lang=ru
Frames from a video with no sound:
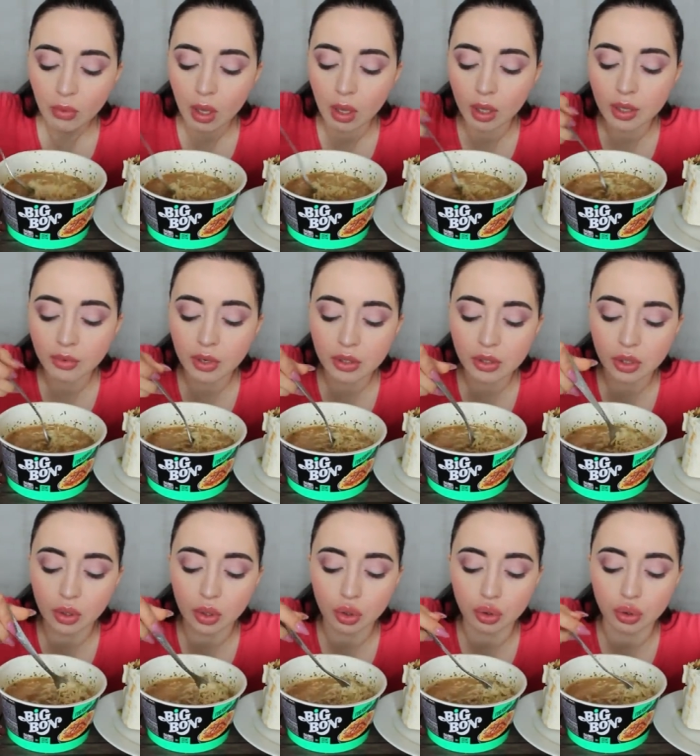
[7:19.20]
я, наверное,
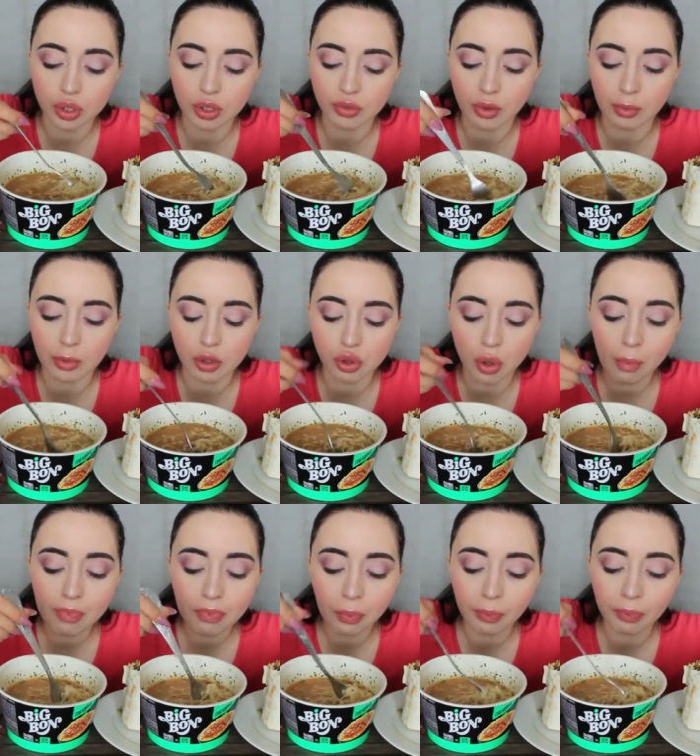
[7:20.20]
соглашусь со своим
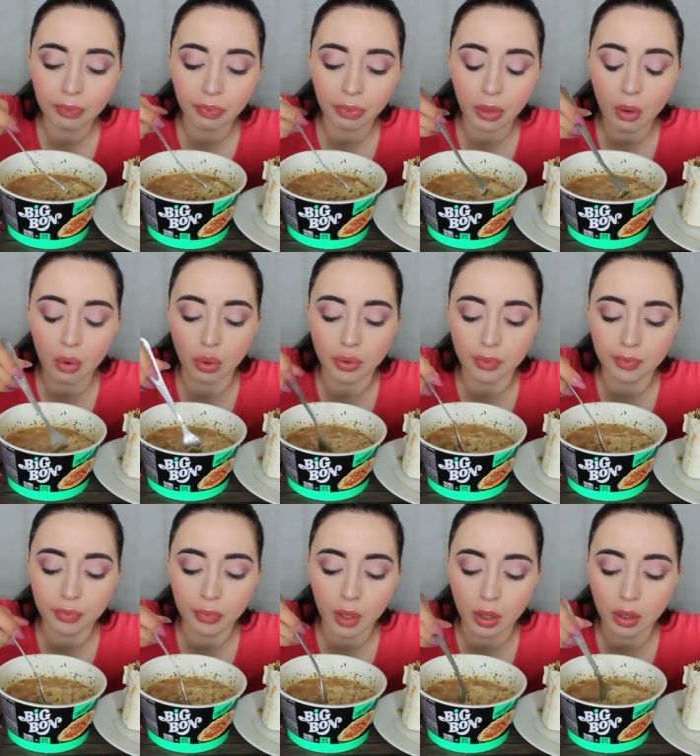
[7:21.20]
отцом. Вот.
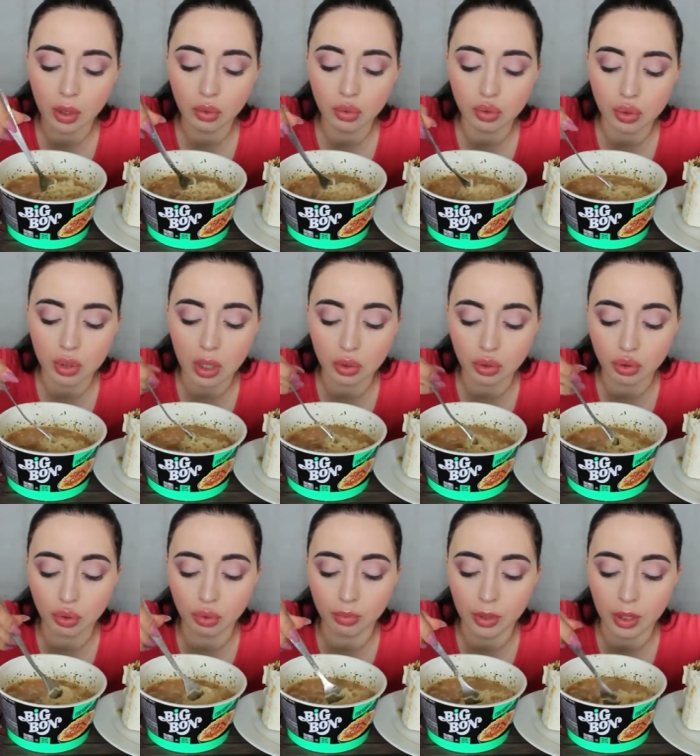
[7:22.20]
Когда он узнал,
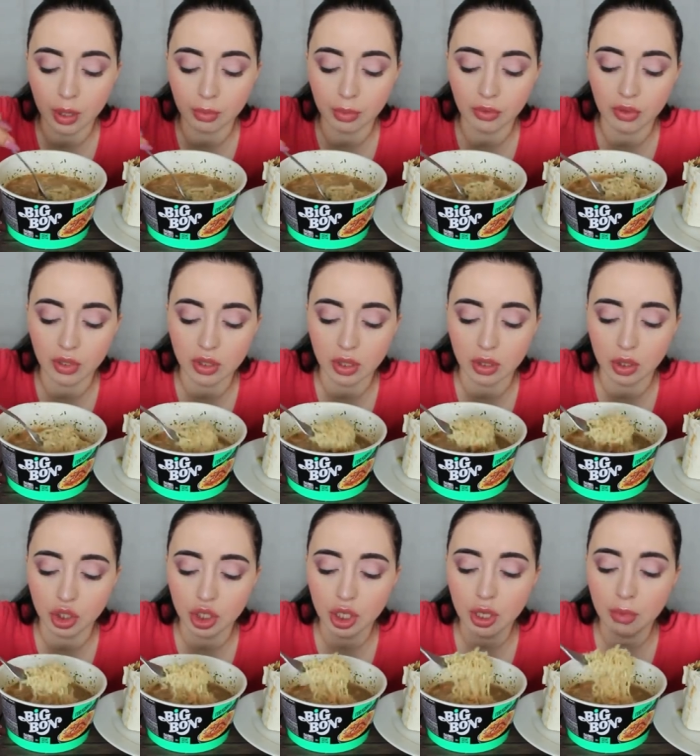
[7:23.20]
что у меня появились
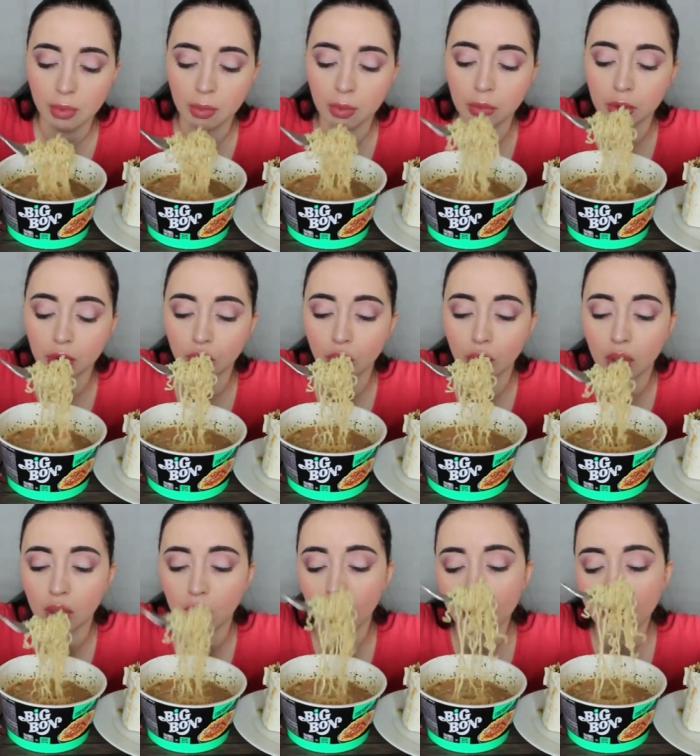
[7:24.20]
отношения, папа был
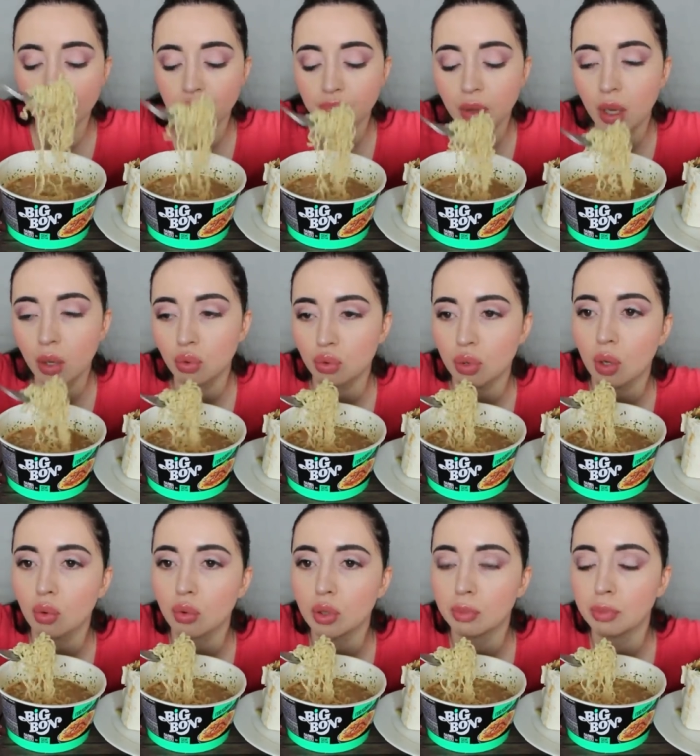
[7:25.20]
только рад. Но
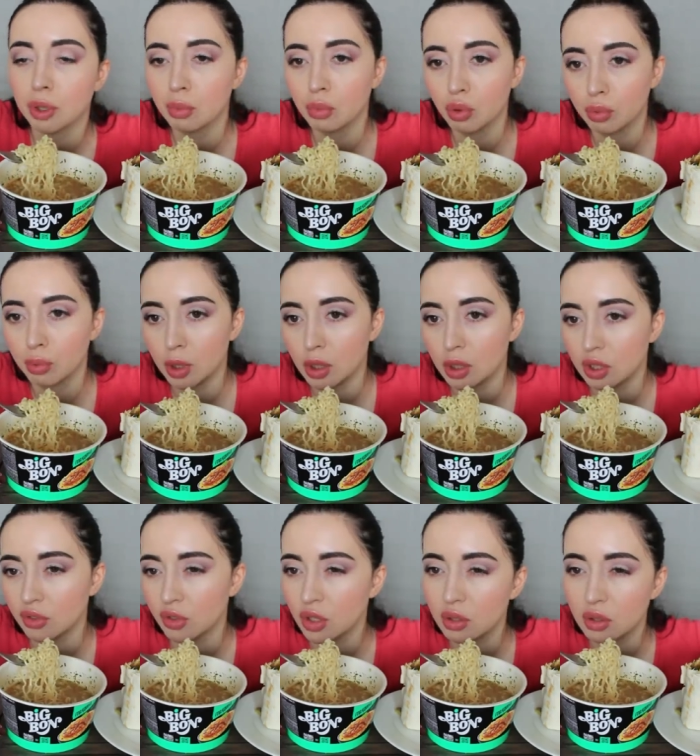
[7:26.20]
так он напрямую мне не
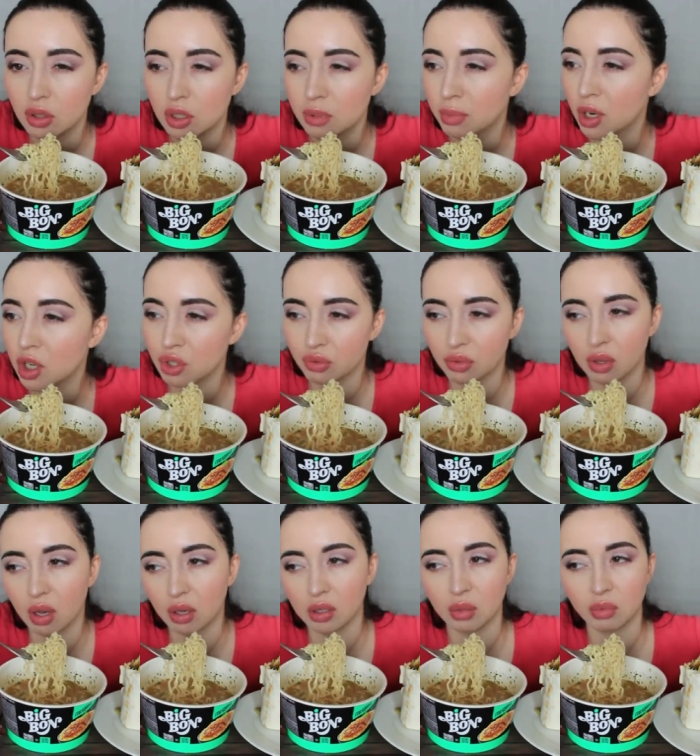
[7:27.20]
звонил, не спрашивал,
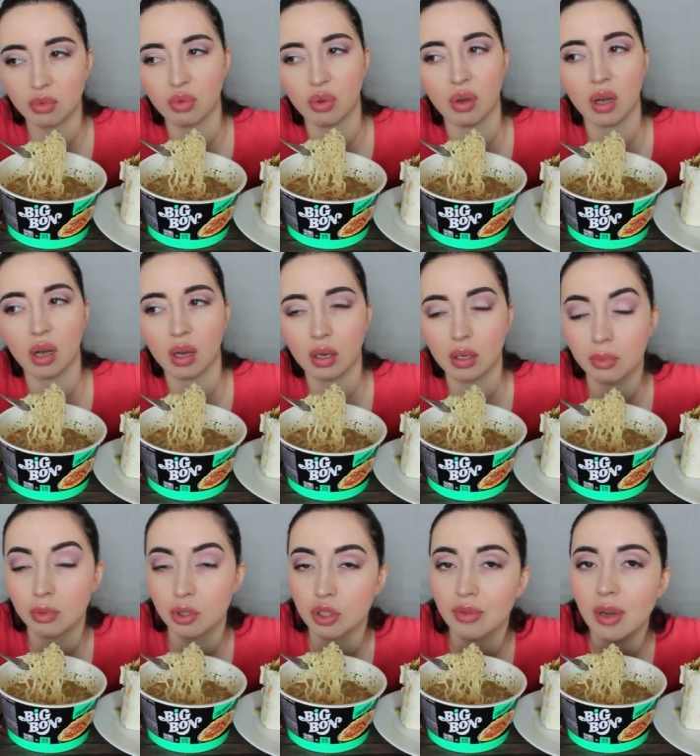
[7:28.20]
как там твой хахарь
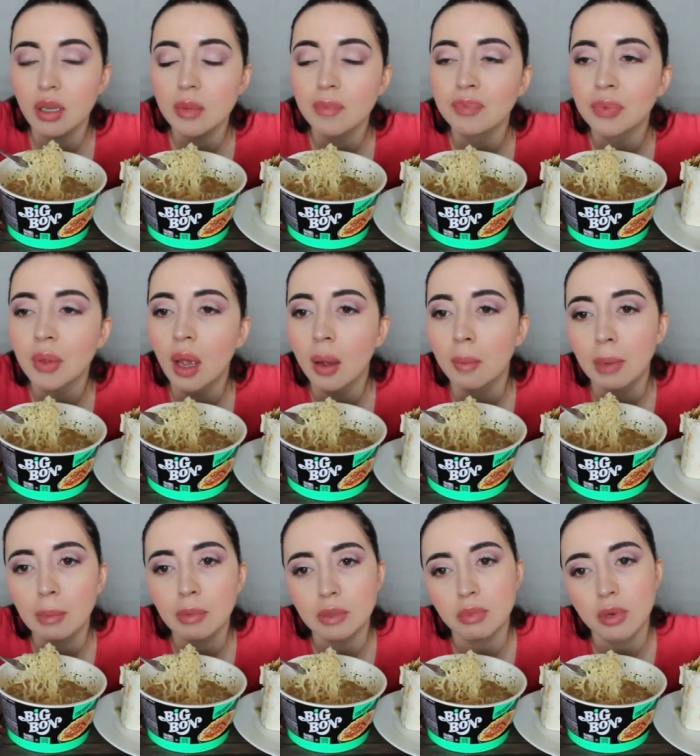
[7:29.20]
поживает.
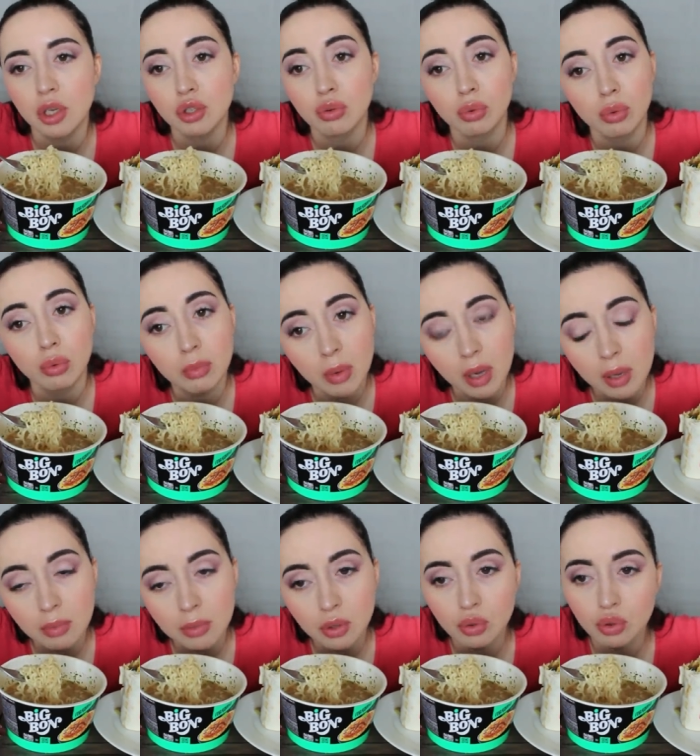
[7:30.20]
Папа спрашивал у
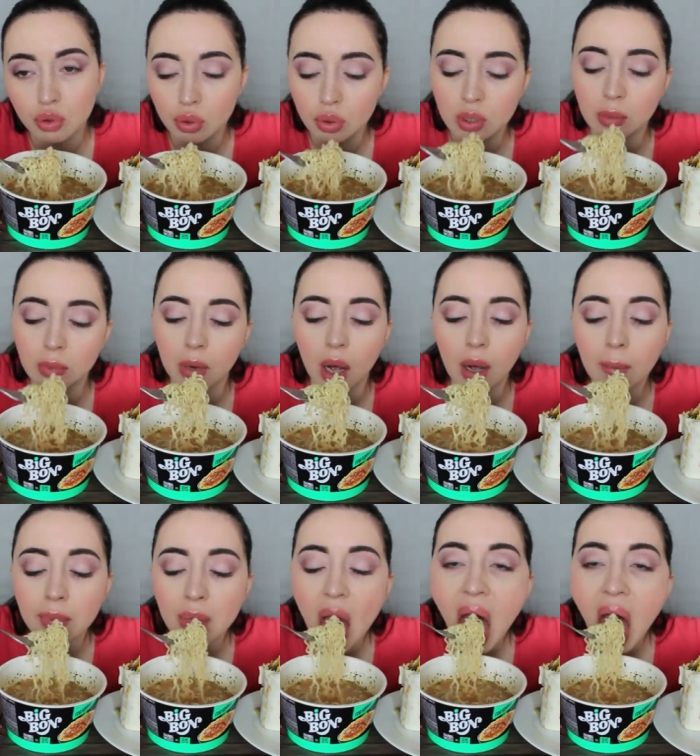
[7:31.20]
мамы, ну что там, как.